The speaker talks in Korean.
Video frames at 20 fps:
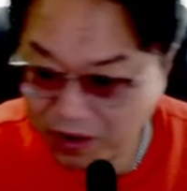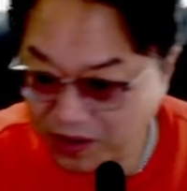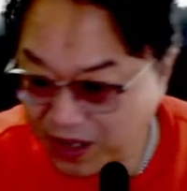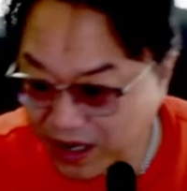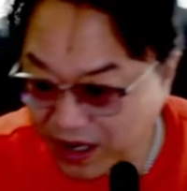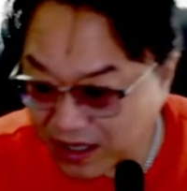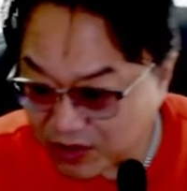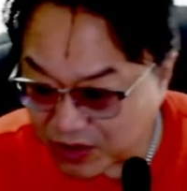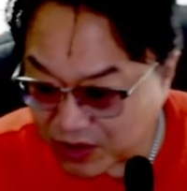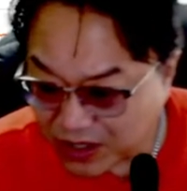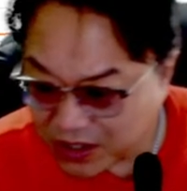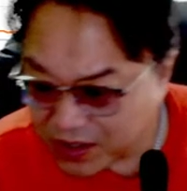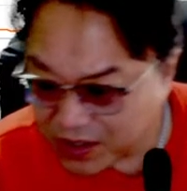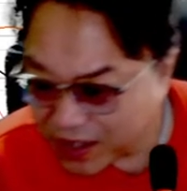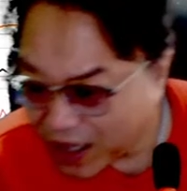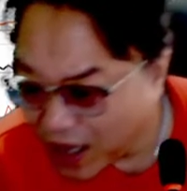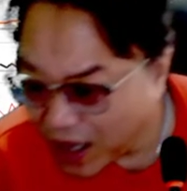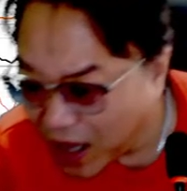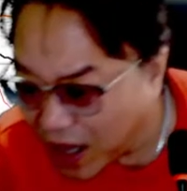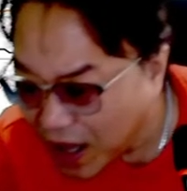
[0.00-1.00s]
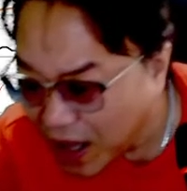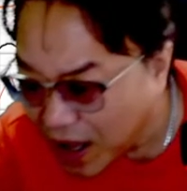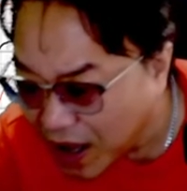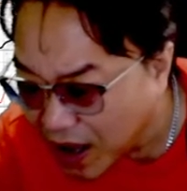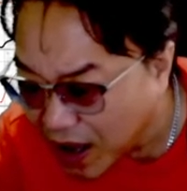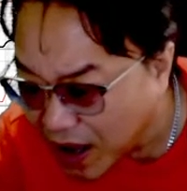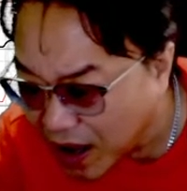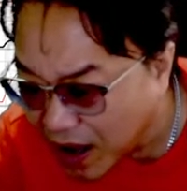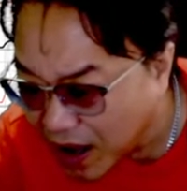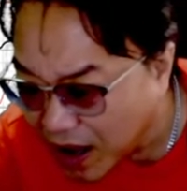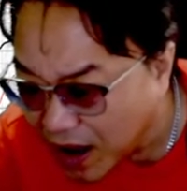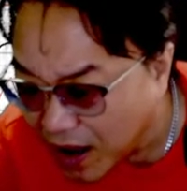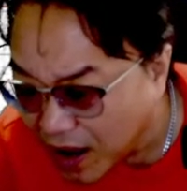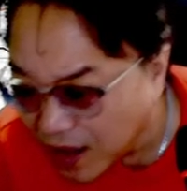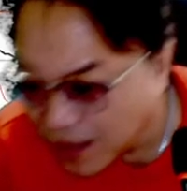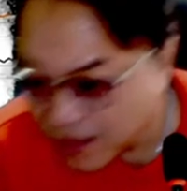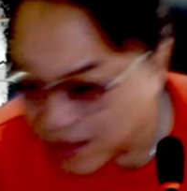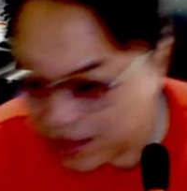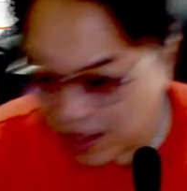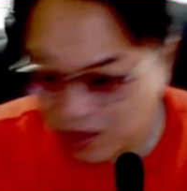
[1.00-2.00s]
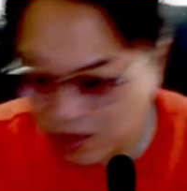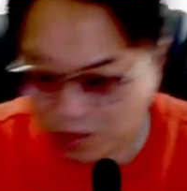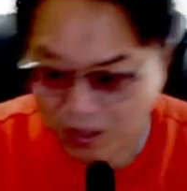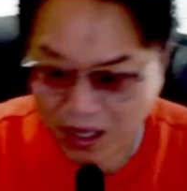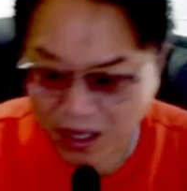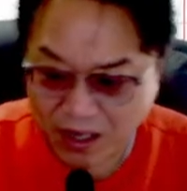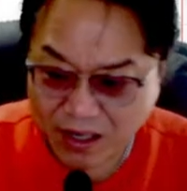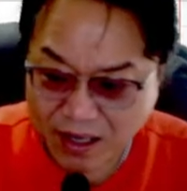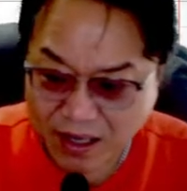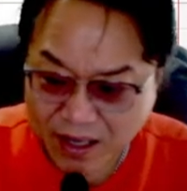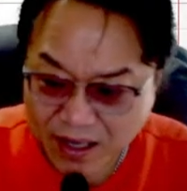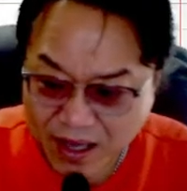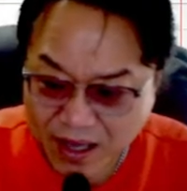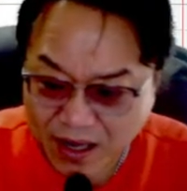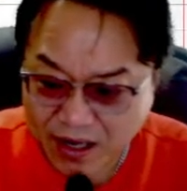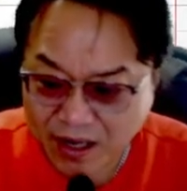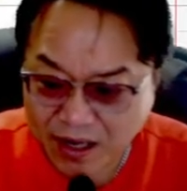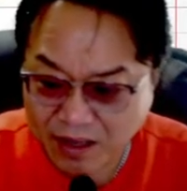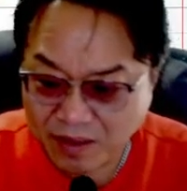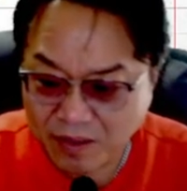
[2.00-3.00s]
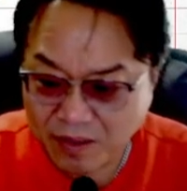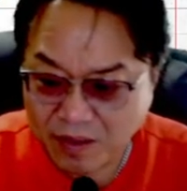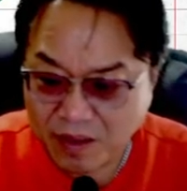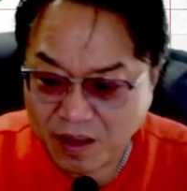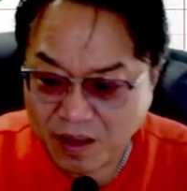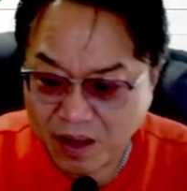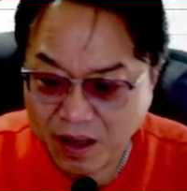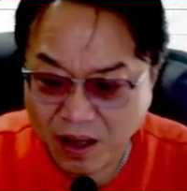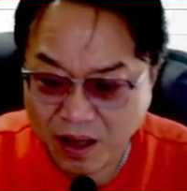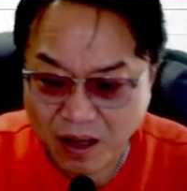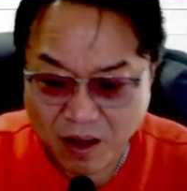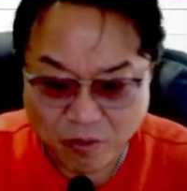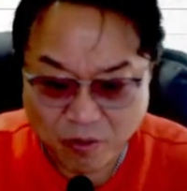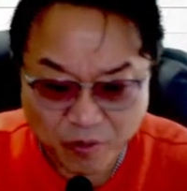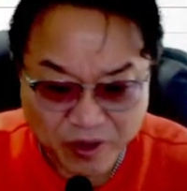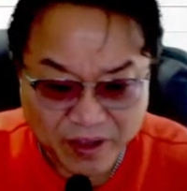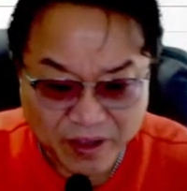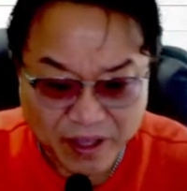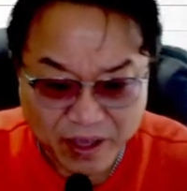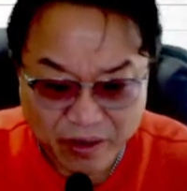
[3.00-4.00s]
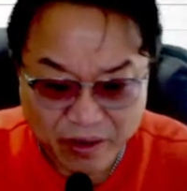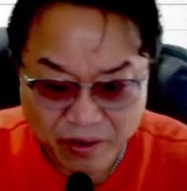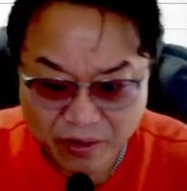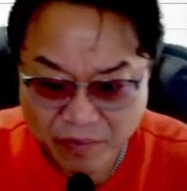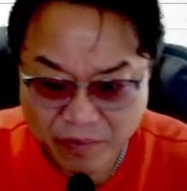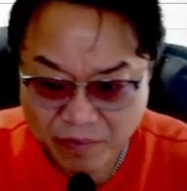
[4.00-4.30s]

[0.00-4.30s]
가지고 계신다. 자, 단가 약간 위인데요.